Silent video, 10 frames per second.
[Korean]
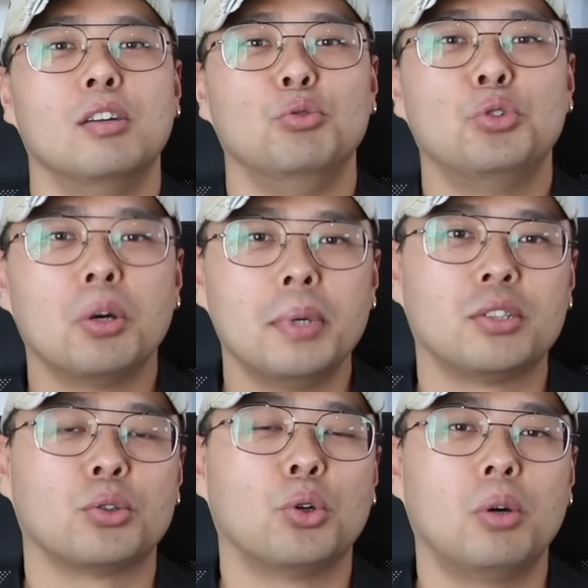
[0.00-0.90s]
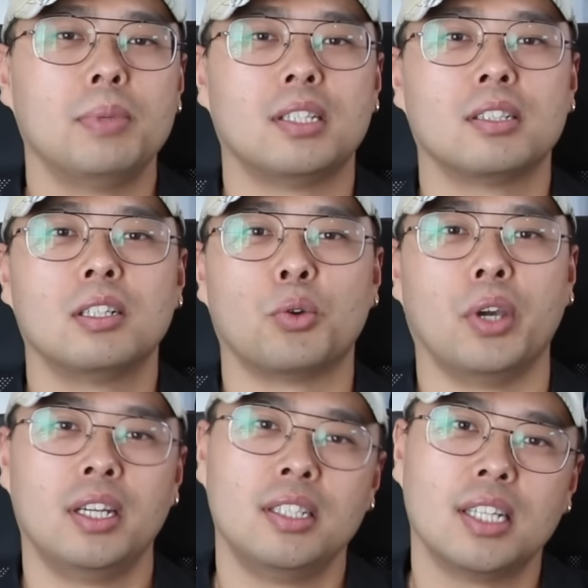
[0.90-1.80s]
유럽에서도 네, 지금
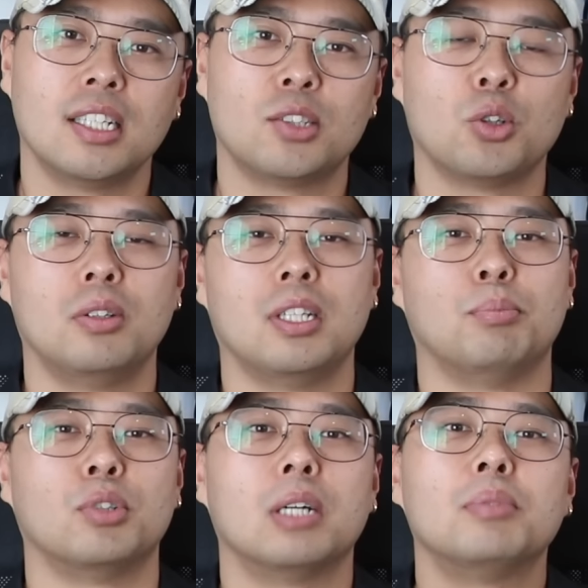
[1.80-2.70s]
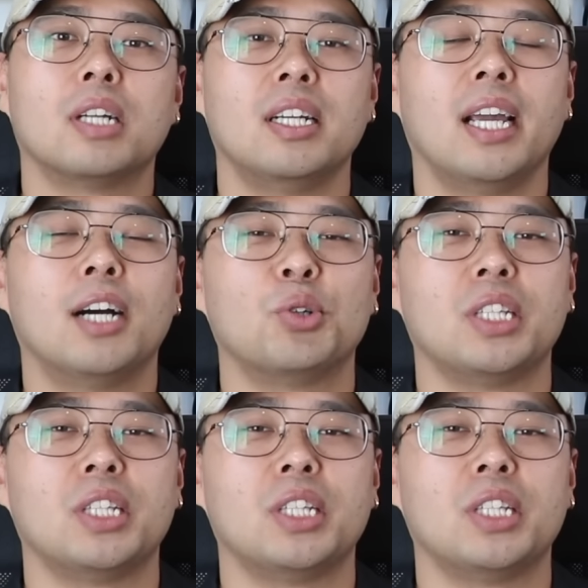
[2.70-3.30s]
굉장히 좀 이제 불안불안해하고